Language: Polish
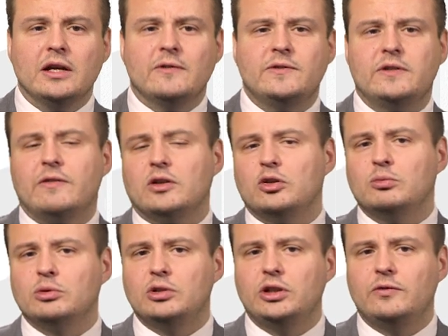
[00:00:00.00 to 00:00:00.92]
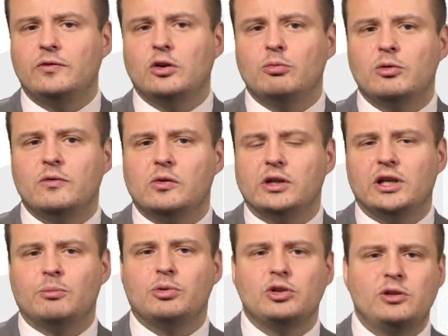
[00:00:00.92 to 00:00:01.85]
Wzywa do modlitwy o
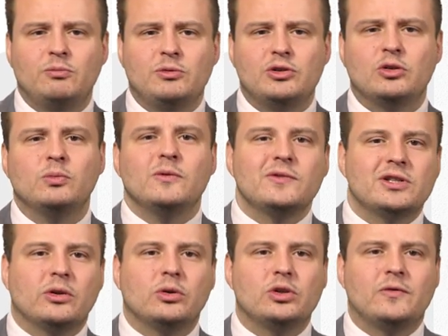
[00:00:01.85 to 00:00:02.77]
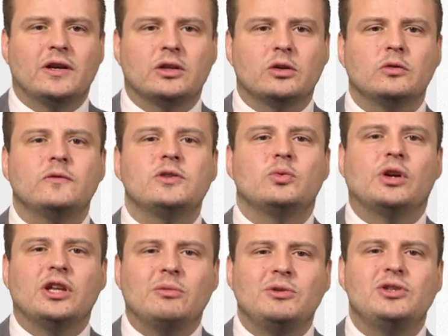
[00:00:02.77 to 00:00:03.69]
powołania, prosi biskupów z całego świata o
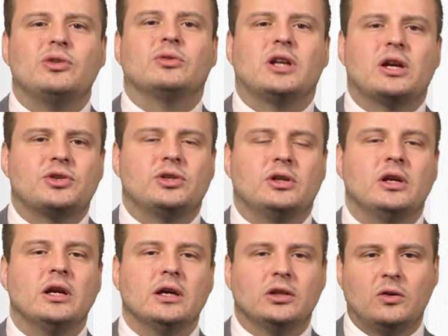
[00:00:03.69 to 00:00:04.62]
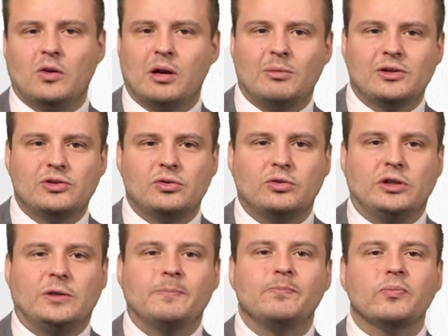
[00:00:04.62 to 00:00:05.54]
wysłanie misjonarzy do
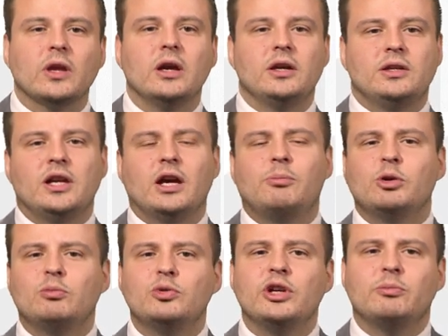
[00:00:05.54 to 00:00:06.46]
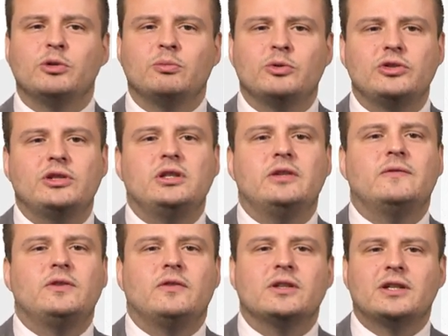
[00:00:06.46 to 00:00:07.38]
Amazonii. Nie aprobuje propozycji
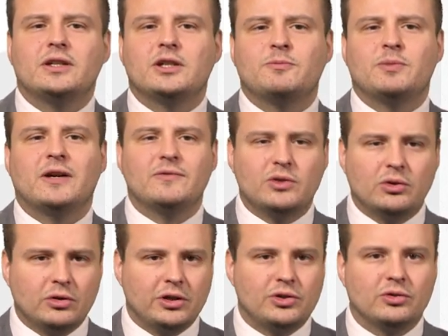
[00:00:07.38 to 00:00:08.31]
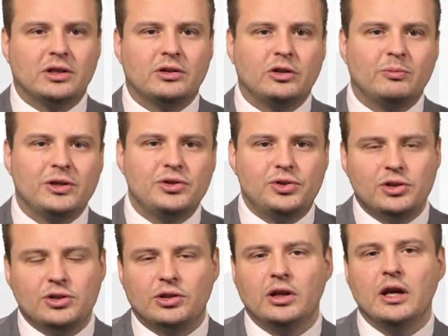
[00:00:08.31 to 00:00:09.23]
wyświęcania sprawdzonych żonatych
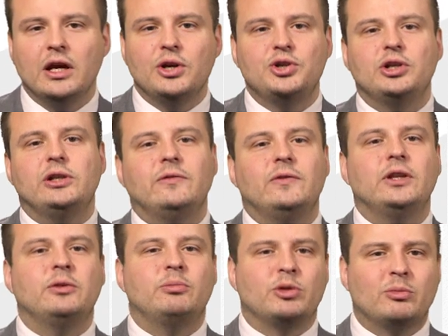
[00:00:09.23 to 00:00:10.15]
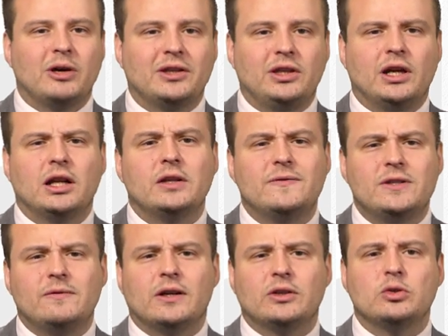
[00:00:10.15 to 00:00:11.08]
mężczyzn, czyli viri probati, ale
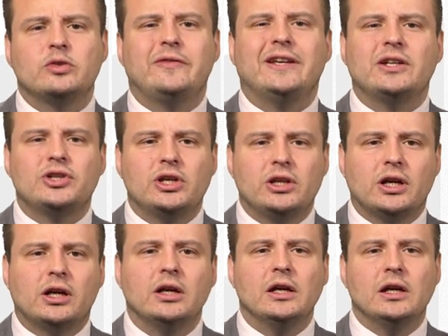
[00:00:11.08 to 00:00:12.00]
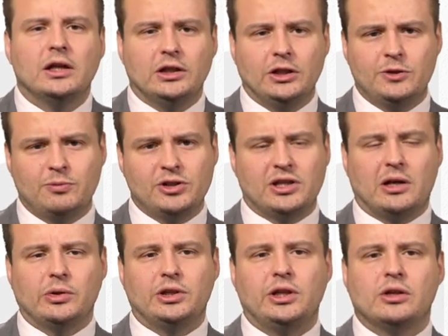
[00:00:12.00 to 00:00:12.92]
wzywa do zwiększenia liczby
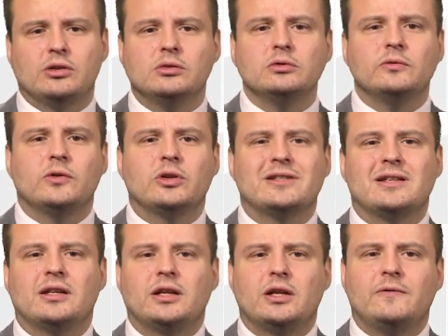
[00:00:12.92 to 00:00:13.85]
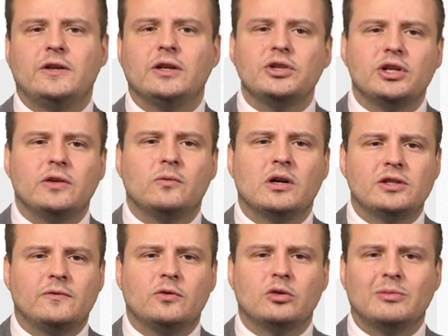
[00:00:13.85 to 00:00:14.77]
stałych diakonów oraz nadania większej
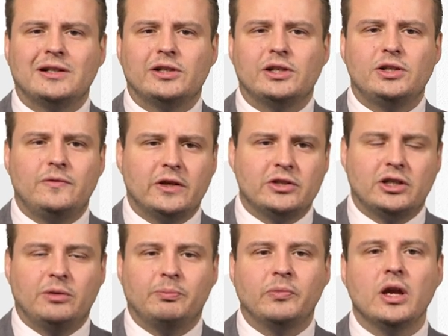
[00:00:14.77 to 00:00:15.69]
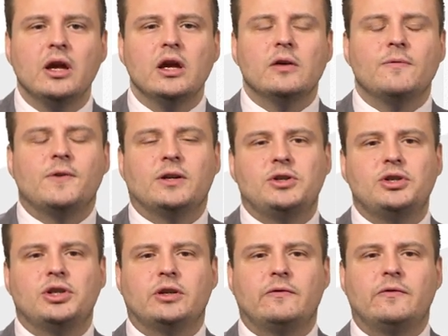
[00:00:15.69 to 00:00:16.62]
władzy formalnej świeckim.
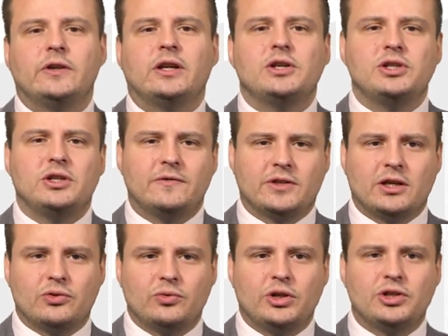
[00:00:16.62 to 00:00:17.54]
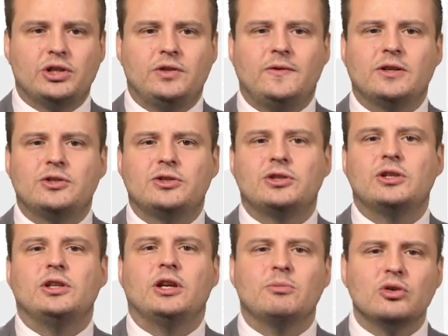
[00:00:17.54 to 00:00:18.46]
Franciszek wyraźnie wskazuje, że
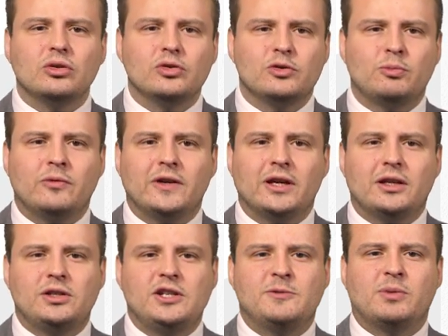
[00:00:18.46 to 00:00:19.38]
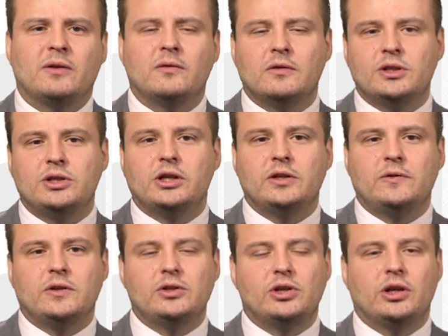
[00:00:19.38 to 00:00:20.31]
świeccy nie mogą spowiadać i sprawować
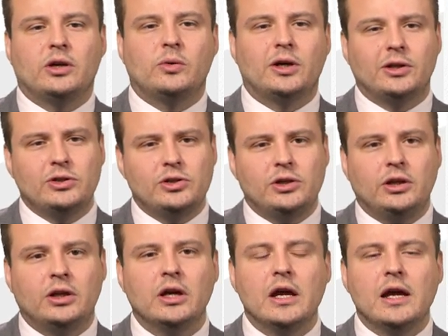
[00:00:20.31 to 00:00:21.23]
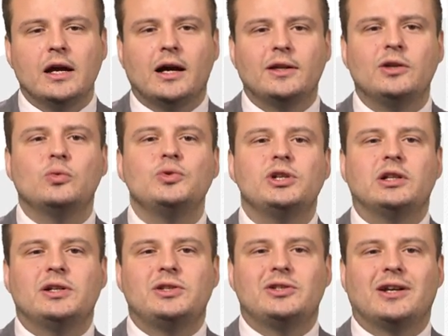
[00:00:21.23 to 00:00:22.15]
Najświętszej Eucharystii, ani
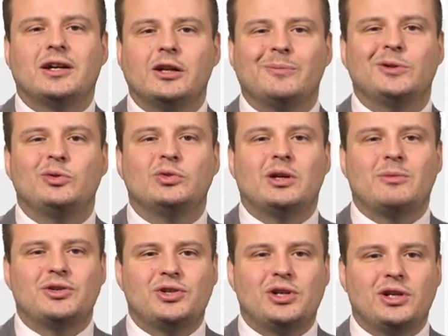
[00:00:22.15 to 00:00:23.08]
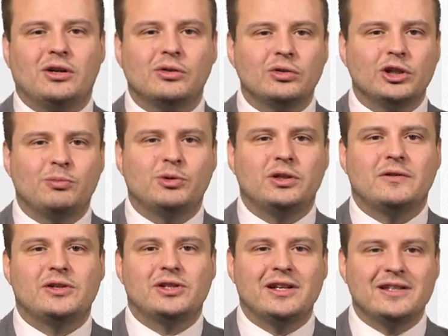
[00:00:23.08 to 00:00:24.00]
udzielać sakramentu namaszczenia chorych,
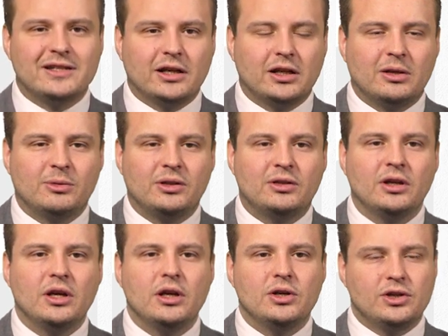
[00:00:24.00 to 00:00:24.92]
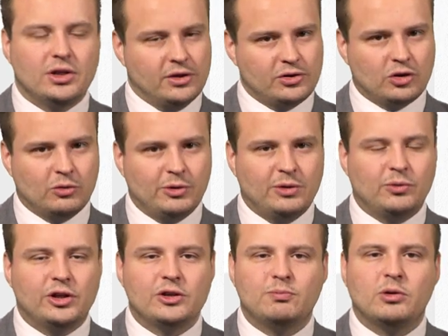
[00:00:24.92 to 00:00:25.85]
ponieważ ten sakrament często
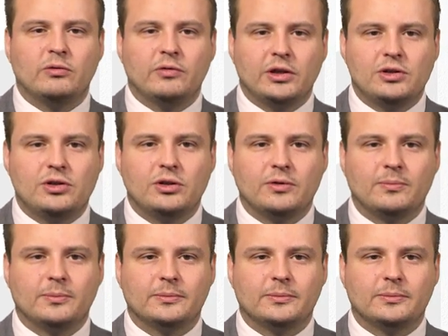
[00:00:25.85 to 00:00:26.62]
obejmuje spowiedź.